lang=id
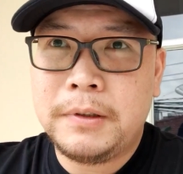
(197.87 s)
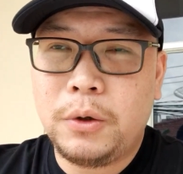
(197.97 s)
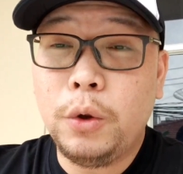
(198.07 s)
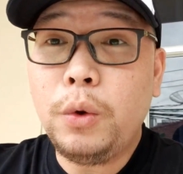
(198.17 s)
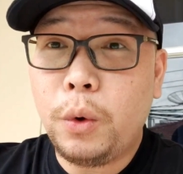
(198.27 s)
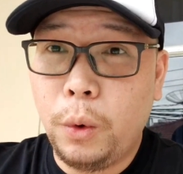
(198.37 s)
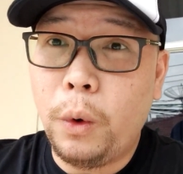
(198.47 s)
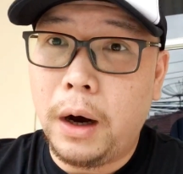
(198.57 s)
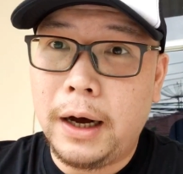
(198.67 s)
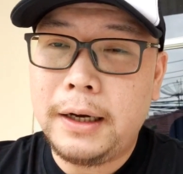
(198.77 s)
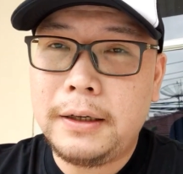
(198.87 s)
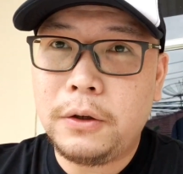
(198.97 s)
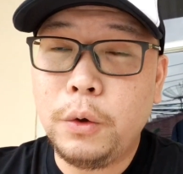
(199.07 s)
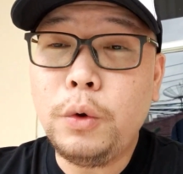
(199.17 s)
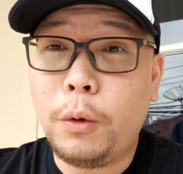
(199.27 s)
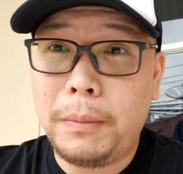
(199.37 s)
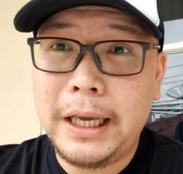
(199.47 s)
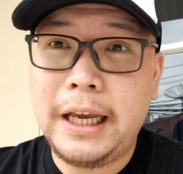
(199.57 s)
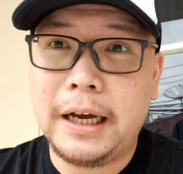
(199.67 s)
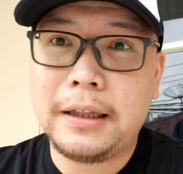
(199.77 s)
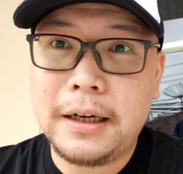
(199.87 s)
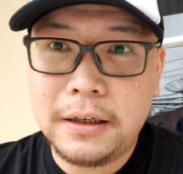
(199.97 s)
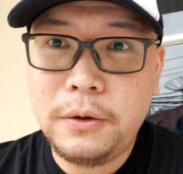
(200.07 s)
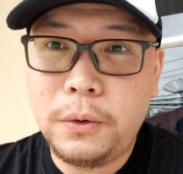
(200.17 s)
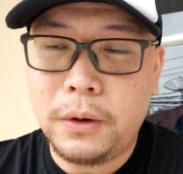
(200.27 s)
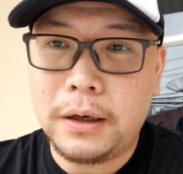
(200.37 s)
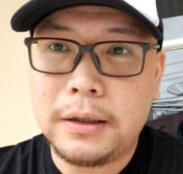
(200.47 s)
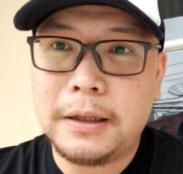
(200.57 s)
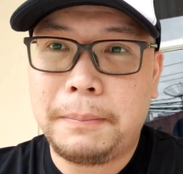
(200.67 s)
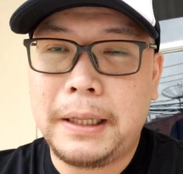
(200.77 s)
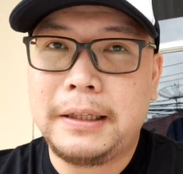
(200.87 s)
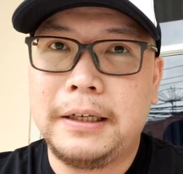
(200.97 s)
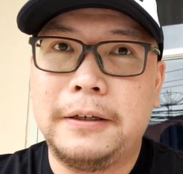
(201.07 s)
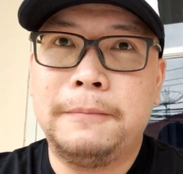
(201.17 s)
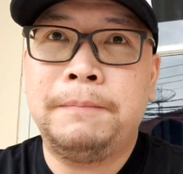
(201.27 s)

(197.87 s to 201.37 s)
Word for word: untuk gue, untuk mengingatkan gue tepatnya